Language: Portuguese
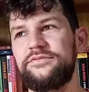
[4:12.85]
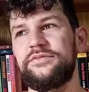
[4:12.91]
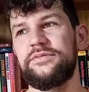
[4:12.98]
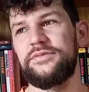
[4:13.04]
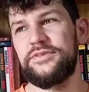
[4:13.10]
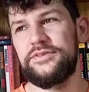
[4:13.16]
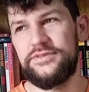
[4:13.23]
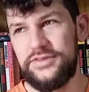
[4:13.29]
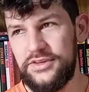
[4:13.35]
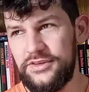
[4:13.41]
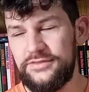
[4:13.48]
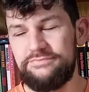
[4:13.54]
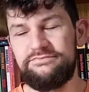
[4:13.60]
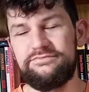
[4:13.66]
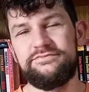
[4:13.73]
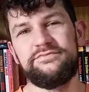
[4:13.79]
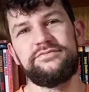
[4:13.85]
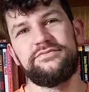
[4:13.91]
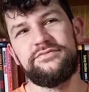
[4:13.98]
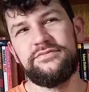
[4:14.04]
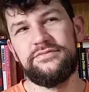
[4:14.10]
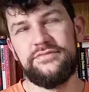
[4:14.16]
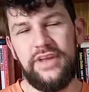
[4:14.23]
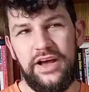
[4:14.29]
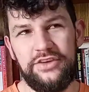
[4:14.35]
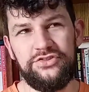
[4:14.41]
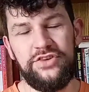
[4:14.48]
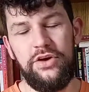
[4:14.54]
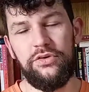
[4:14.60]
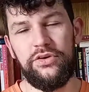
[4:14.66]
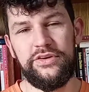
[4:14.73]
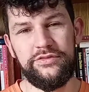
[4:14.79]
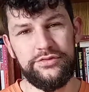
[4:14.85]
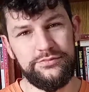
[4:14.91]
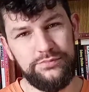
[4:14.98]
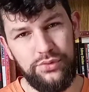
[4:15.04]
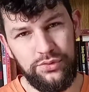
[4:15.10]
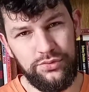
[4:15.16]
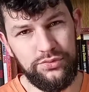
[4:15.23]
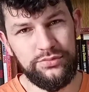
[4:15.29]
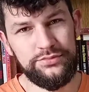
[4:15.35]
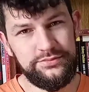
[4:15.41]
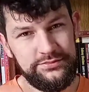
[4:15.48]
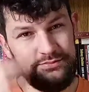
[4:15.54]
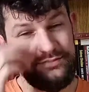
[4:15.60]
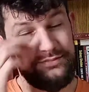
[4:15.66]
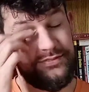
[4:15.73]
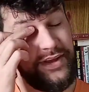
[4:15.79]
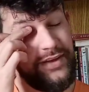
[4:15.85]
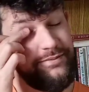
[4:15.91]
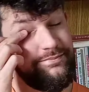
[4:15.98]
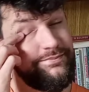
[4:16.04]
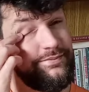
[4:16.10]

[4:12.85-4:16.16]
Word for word: sim, achar o livro um pouco, né,